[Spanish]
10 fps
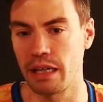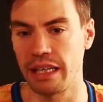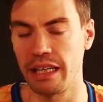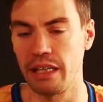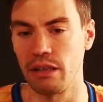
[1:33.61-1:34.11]

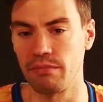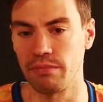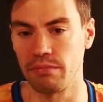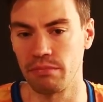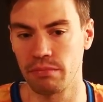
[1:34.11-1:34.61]
Hay,
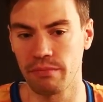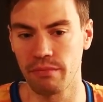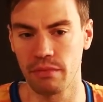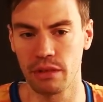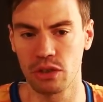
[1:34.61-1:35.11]

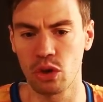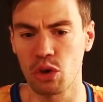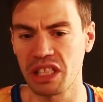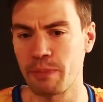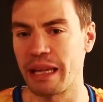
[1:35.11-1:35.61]
mm, son
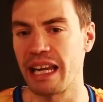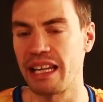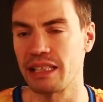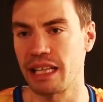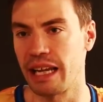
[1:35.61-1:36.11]
cosas
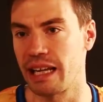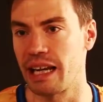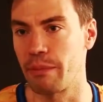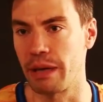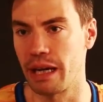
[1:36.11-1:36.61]
pequeñas que hay que
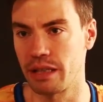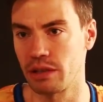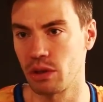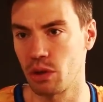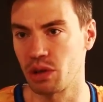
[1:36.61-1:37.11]
cambiar,
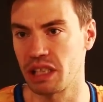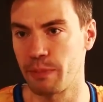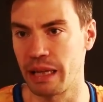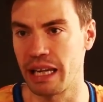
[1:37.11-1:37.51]
cosas